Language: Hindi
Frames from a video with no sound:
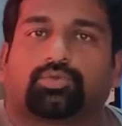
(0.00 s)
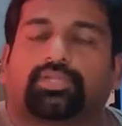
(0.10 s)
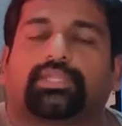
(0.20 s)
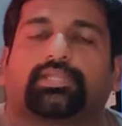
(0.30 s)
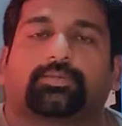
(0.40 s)

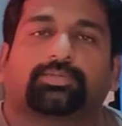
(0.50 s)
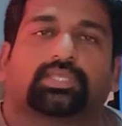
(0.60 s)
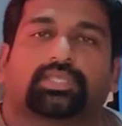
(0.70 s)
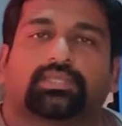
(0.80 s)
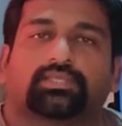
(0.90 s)
रोटरी क्लब
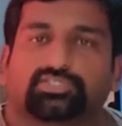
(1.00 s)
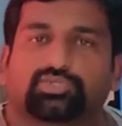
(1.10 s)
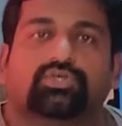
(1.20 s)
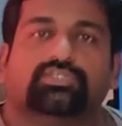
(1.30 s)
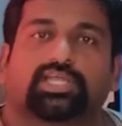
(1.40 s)
के
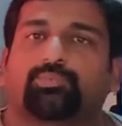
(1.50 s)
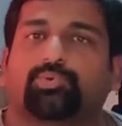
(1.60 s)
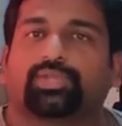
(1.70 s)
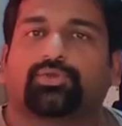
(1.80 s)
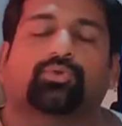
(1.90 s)
सौ साल
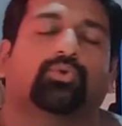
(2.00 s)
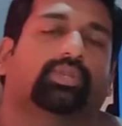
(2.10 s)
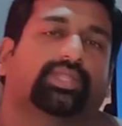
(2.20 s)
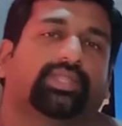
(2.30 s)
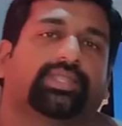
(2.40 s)
पूरे और
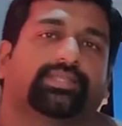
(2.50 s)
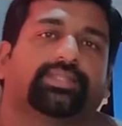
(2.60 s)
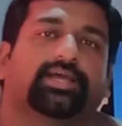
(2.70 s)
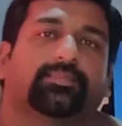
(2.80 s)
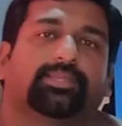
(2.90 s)
हो रहे
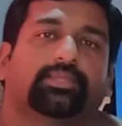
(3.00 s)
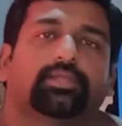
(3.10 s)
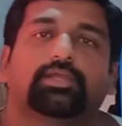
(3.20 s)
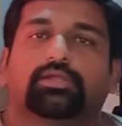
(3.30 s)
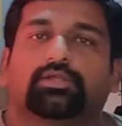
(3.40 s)
इंडिया में
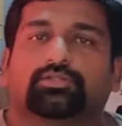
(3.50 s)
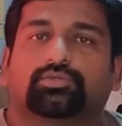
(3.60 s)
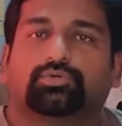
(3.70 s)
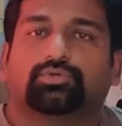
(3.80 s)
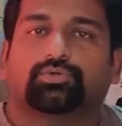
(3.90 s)

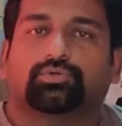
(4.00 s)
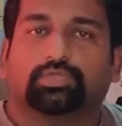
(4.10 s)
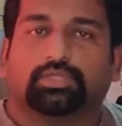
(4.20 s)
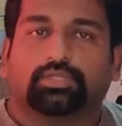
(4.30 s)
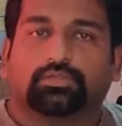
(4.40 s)
तो
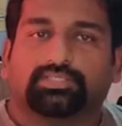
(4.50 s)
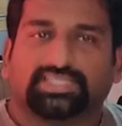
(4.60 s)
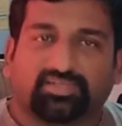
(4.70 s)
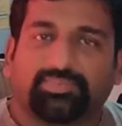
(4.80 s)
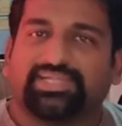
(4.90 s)

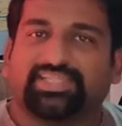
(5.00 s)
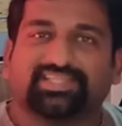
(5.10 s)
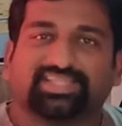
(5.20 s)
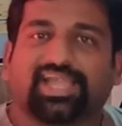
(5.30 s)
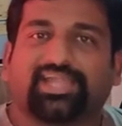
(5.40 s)

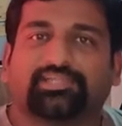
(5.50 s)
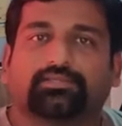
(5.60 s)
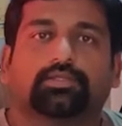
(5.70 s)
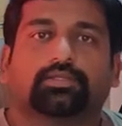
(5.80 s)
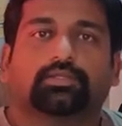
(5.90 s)
सेलिब्रेटिंग
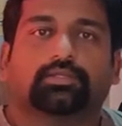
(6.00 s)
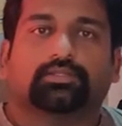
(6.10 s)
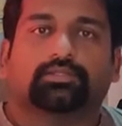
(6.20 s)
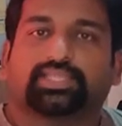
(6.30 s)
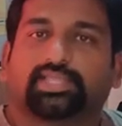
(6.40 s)
दैट
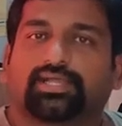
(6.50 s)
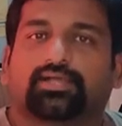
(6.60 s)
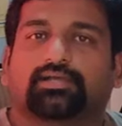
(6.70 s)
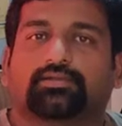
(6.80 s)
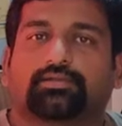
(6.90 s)
दे
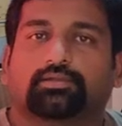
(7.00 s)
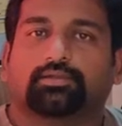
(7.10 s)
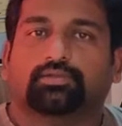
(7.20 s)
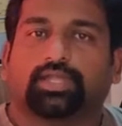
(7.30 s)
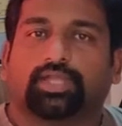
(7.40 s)
आर
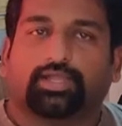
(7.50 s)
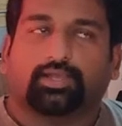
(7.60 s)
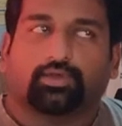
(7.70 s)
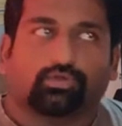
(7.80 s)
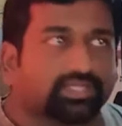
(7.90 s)

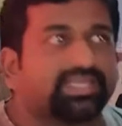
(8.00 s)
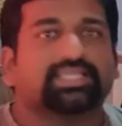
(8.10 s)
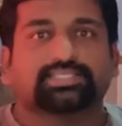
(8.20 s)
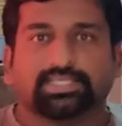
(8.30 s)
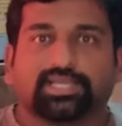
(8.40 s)

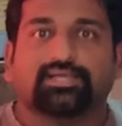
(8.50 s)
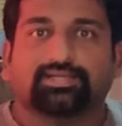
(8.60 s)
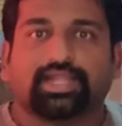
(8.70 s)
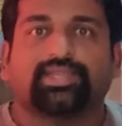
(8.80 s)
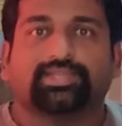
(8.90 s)
ऑर्गेनाइजिंग अ
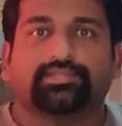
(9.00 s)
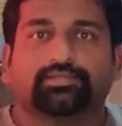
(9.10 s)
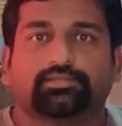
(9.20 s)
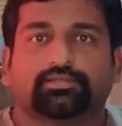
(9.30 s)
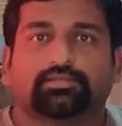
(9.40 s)

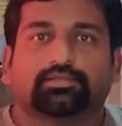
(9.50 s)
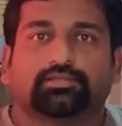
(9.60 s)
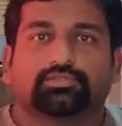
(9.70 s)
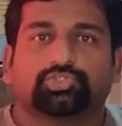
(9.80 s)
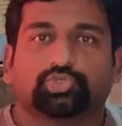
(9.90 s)
राइड
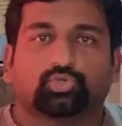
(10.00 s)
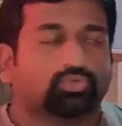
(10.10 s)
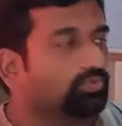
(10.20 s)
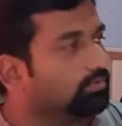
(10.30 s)
जो